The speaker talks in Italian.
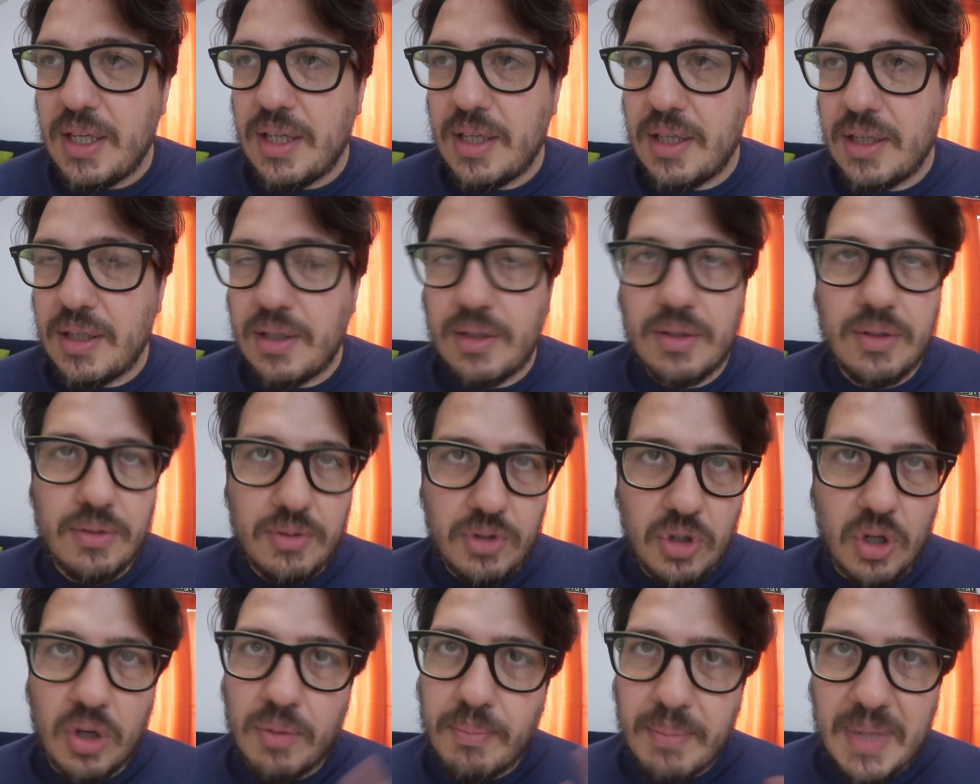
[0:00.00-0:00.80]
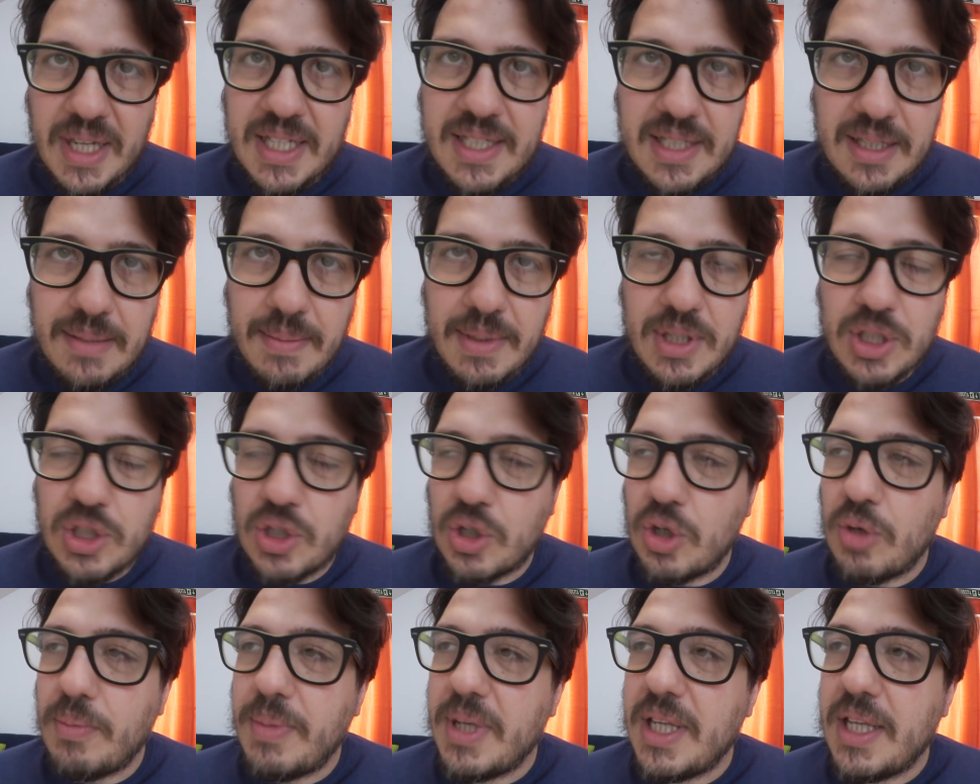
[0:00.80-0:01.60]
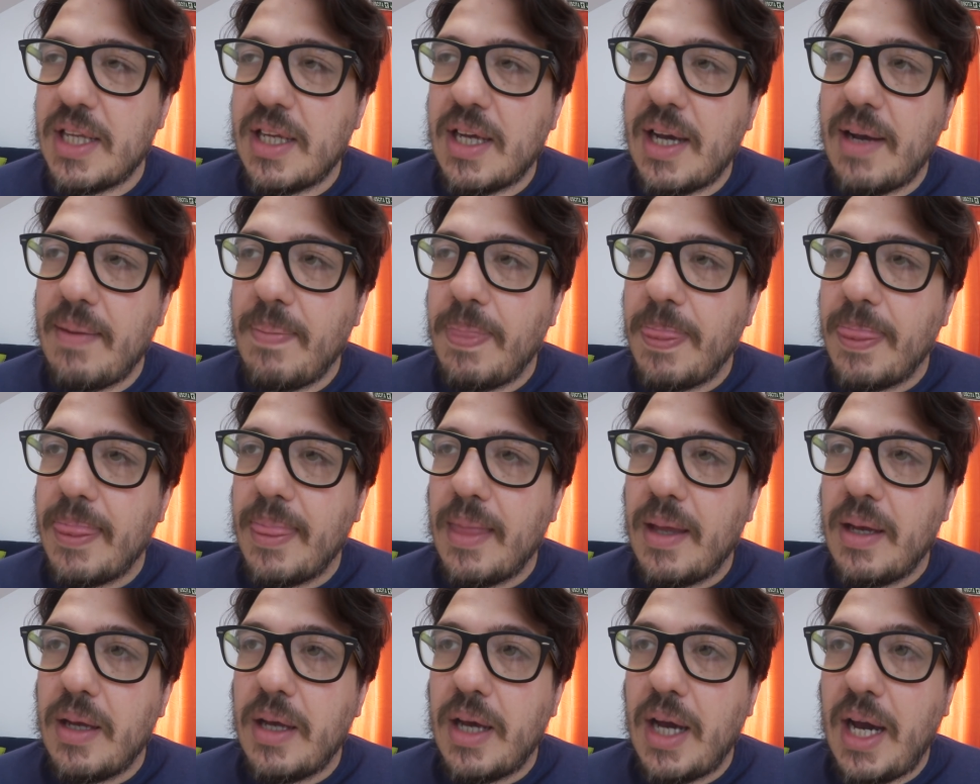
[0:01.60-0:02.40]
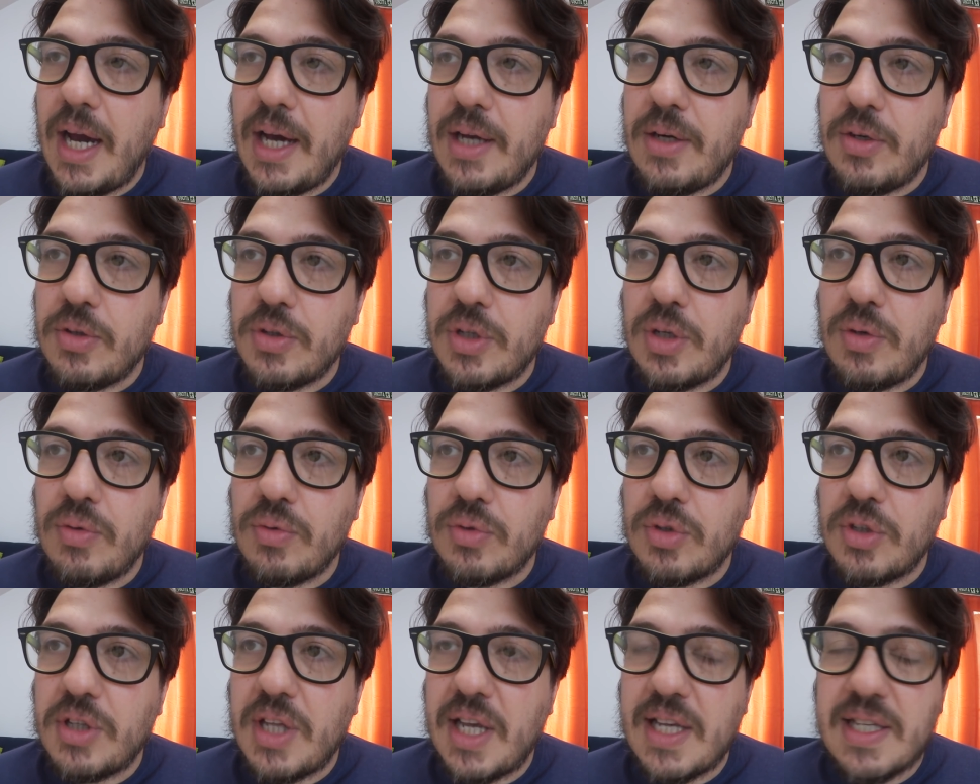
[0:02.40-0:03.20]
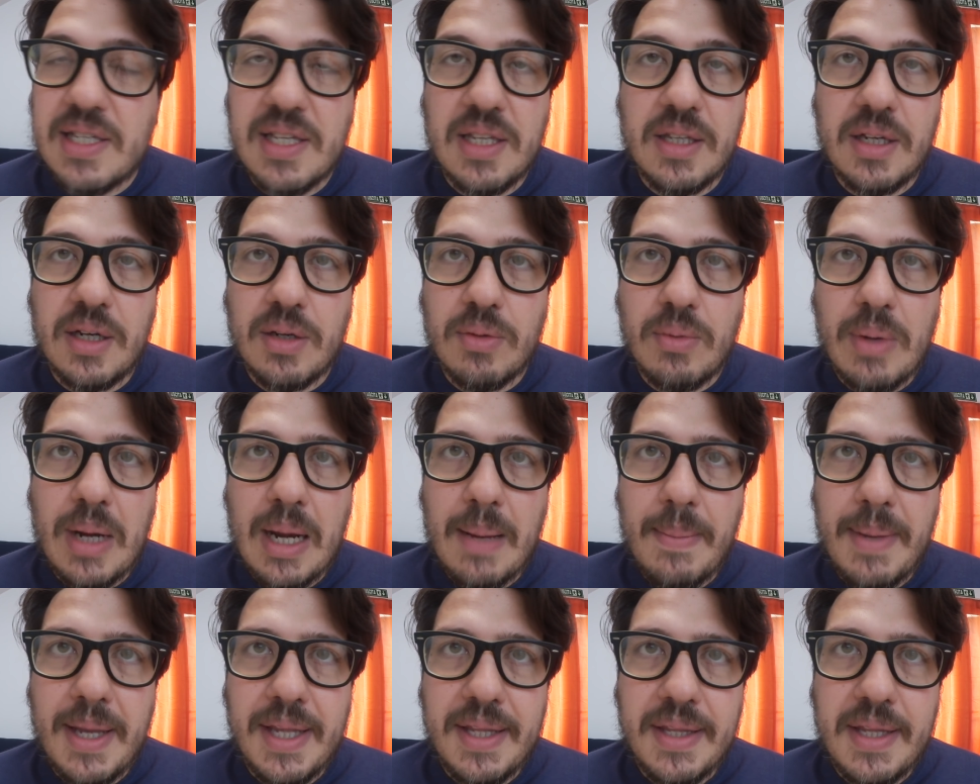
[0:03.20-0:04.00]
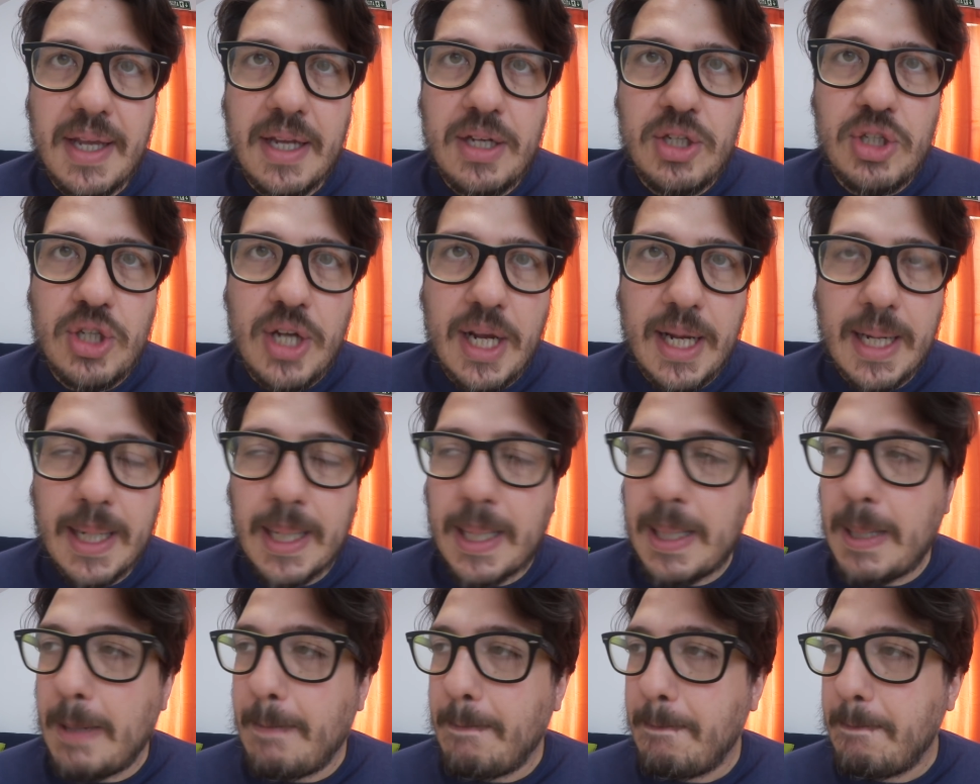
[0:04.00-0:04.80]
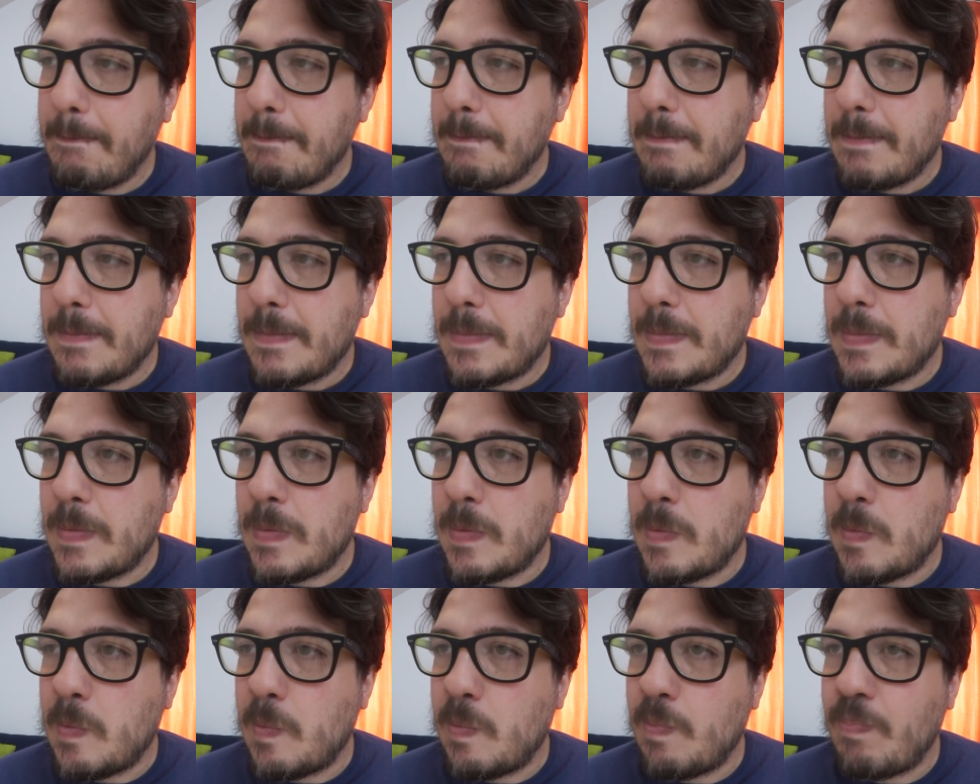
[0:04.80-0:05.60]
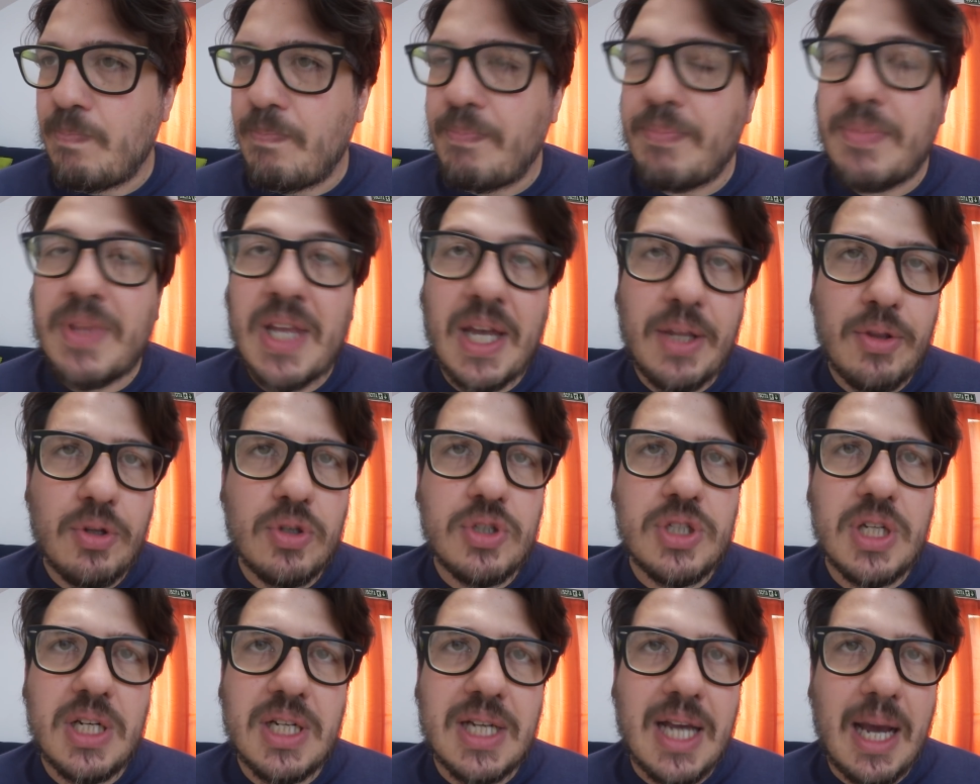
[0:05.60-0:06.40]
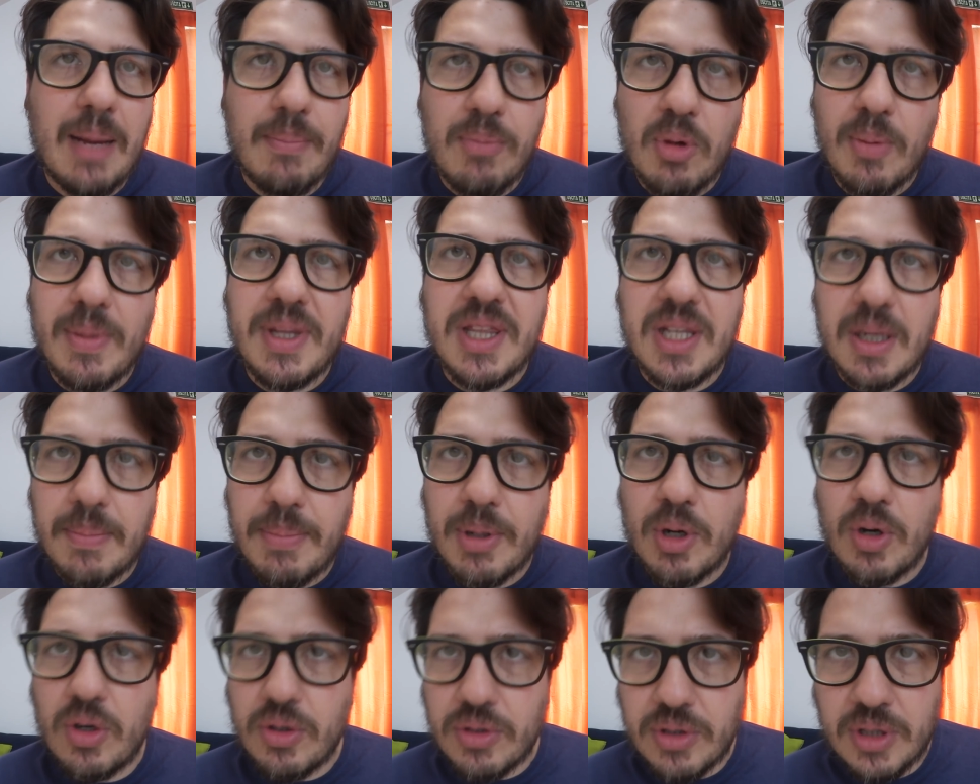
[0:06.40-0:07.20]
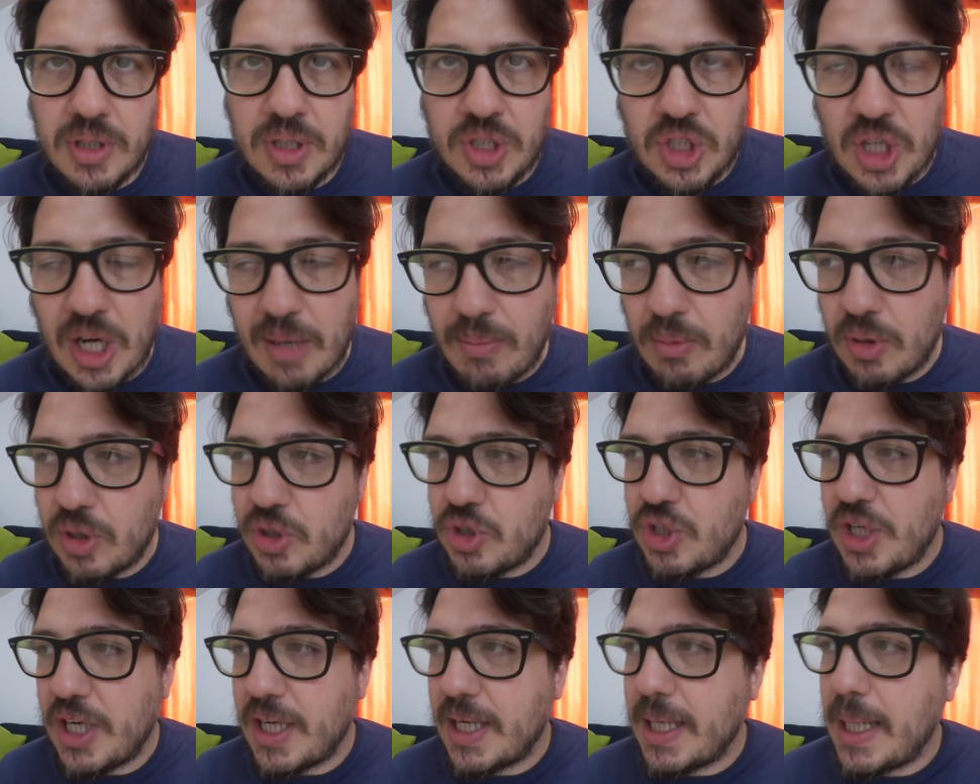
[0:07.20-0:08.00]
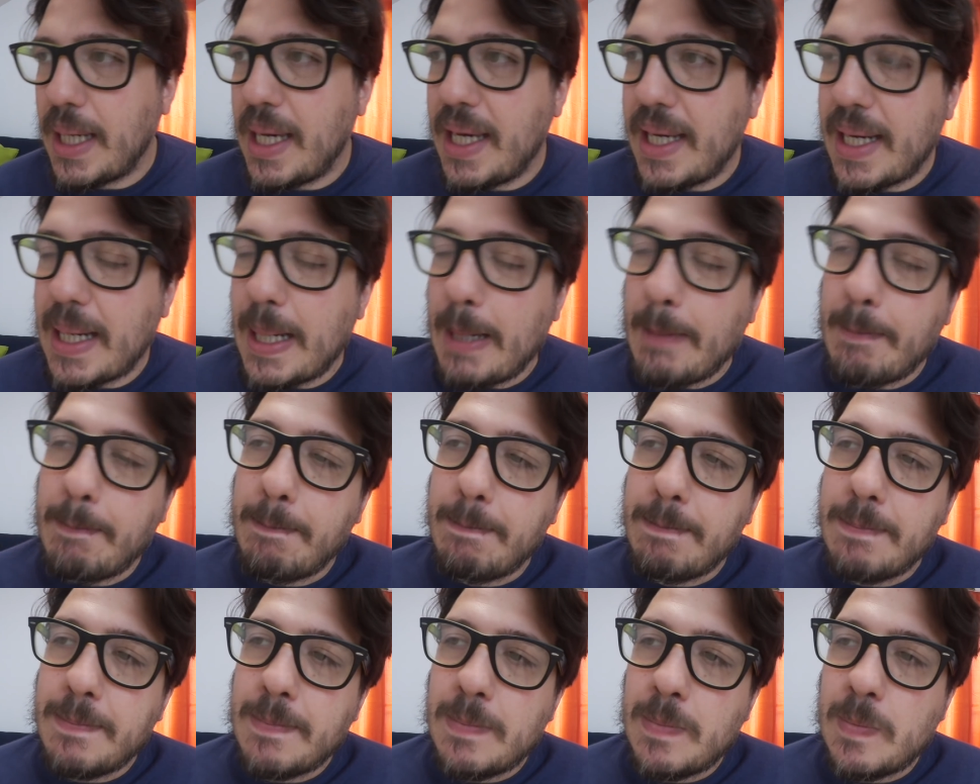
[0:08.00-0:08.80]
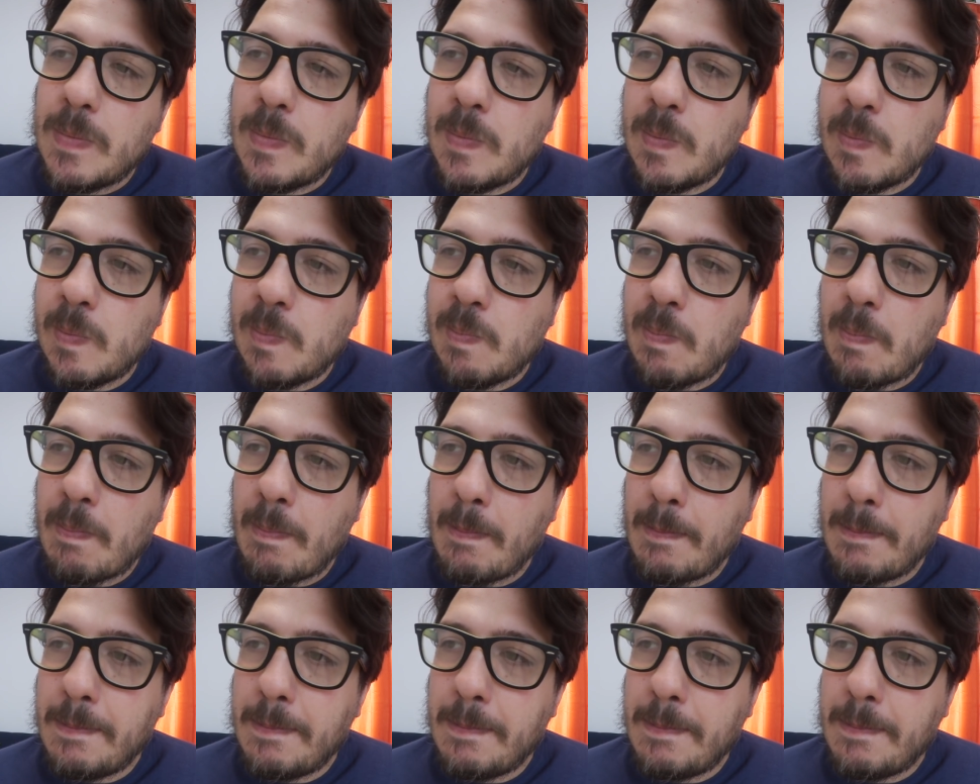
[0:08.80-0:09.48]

eh, non massima enciclopedia, hanno tenuto testa tranquillamente a Jack mh, mm, dandosi il cambio, mentre però, diciamolo, Jack era, mh, mm,